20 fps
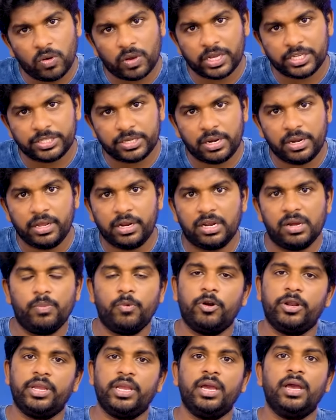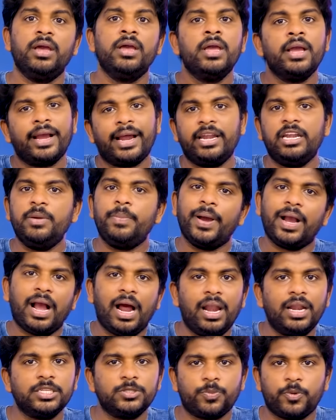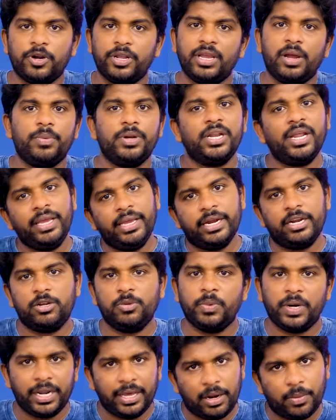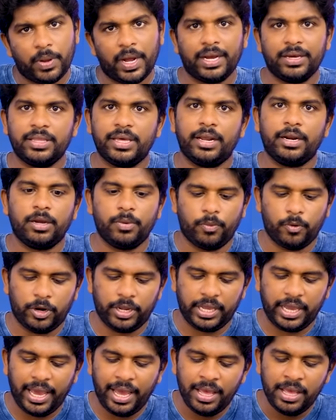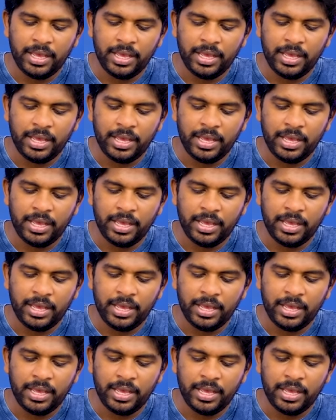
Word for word: லொக்கேஷனில் இருக்க போகிறீங்க கண்டிப்பாக காலேஜ் போனீங்க அப்படின்னா எட்டு மணி நேரம் அங்கே தான் இருக்க போகிறீங்க